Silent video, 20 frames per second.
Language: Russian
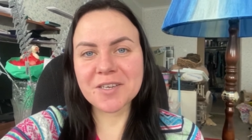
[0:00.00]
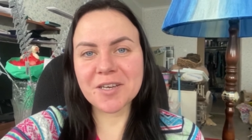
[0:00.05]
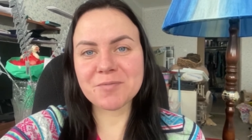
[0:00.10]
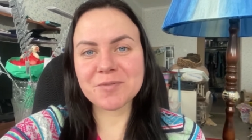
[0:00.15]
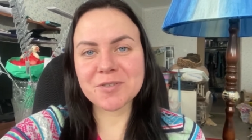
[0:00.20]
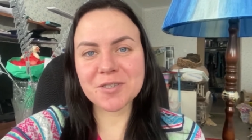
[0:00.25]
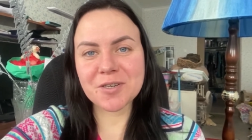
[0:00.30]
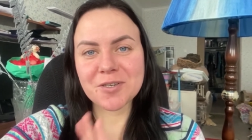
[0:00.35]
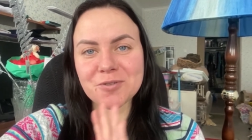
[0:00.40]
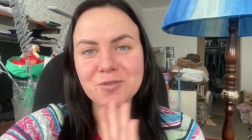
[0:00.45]
Я
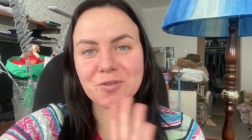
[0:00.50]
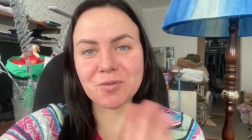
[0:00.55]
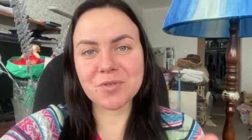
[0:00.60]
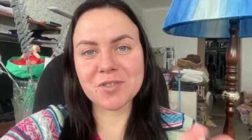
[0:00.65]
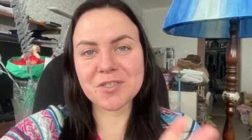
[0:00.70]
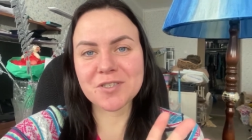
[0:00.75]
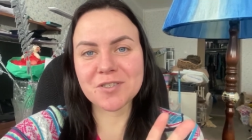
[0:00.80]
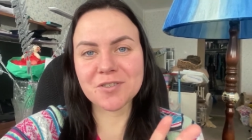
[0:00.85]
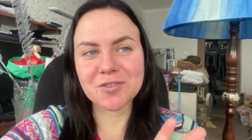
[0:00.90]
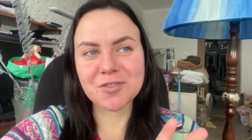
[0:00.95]
им сразу
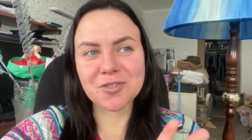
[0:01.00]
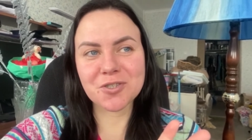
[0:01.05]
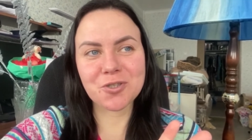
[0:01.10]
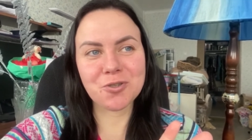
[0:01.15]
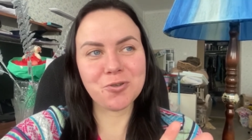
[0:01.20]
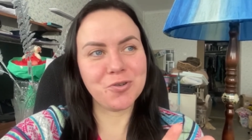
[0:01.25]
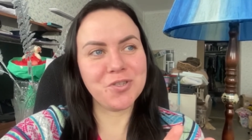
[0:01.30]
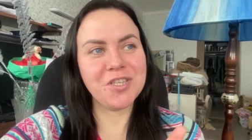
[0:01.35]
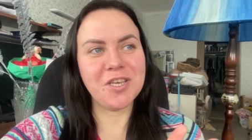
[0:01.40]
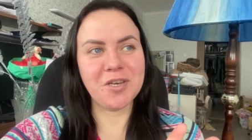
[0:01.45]
объяснила,
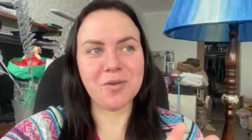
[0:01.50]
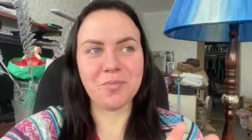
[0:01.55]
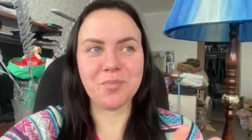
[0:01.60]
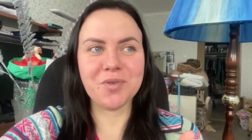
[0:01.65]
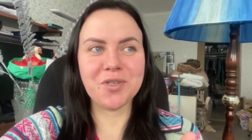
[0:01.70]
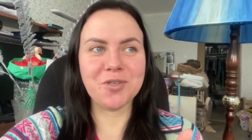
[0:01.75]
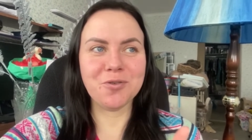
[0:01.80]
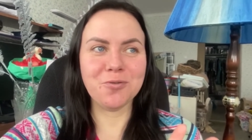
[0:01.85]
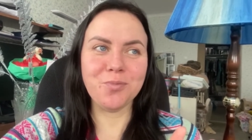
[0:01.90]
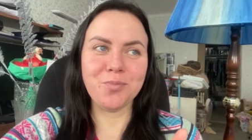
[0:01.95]
что не
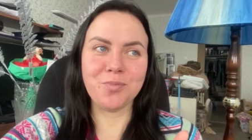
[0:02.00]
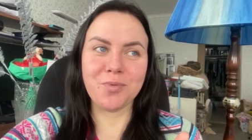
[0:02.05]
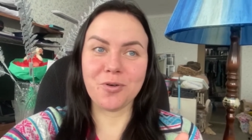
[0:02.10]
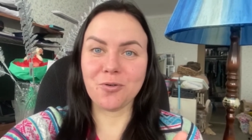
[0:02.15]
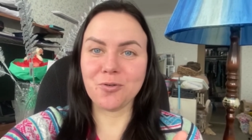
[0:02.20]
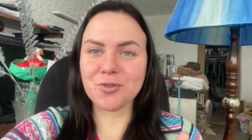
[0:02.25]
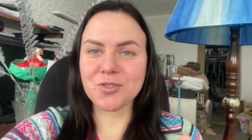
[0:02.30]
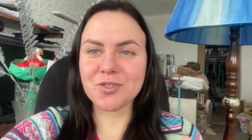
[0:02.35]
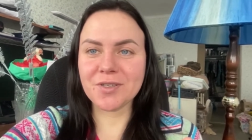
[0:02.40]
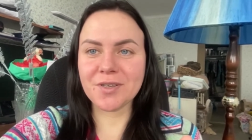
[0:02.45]
пью,
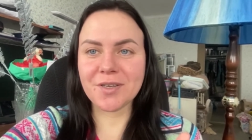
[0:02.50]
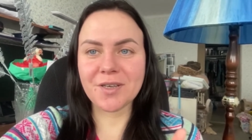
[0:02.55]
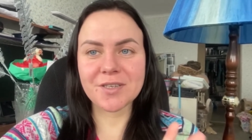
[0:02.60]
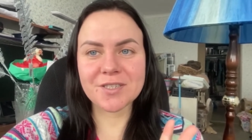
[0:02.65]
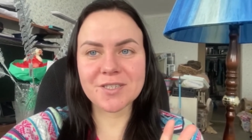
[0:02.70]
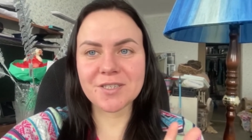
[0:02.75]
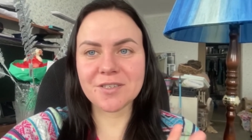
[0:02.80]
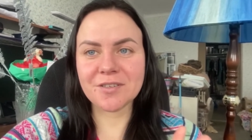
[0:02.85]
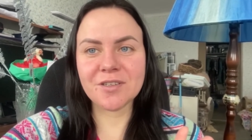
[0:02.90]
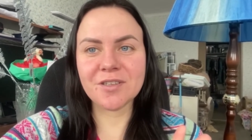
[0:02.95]
просто
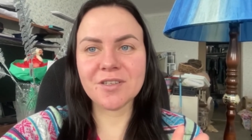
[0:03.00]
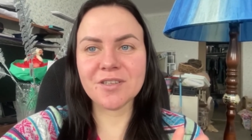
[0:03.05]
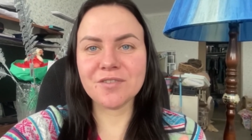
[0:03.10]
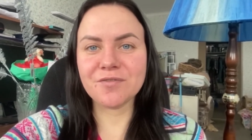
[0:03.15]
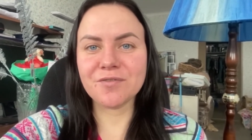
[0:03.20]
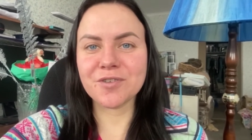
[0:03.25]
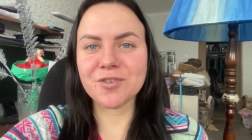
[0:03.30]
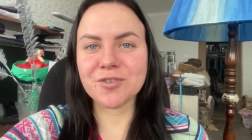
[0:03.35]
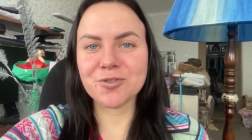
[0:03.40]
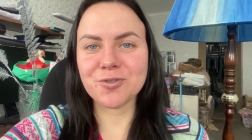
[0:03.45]
я
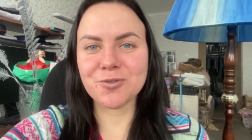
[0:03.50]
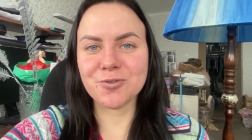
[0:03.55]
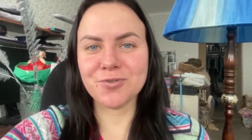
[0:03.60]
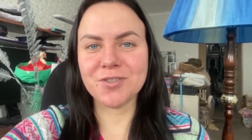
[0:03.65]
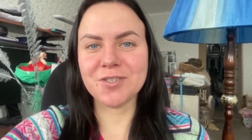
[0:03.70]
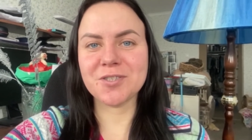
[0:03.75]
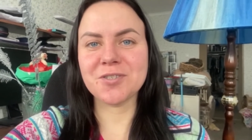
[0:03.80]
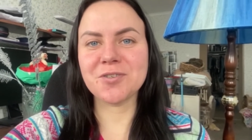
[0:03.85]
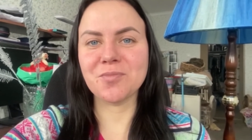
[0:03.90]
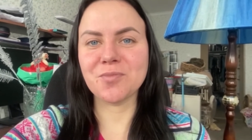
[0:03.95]
сделала
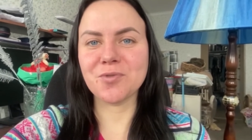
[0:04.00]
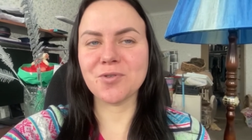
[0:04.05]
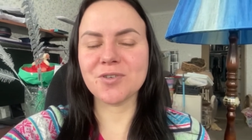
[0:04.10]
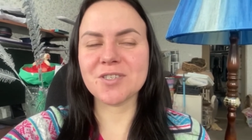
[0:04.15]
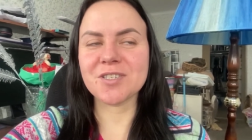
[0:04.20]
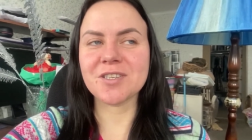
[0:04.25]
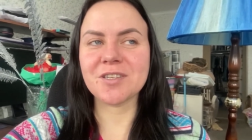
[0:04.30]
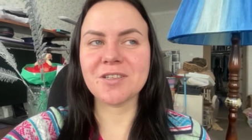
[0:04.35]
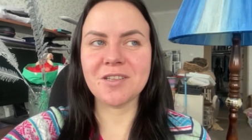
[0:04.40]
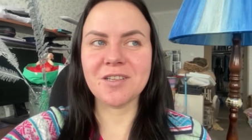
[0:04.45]
фракционный термолиз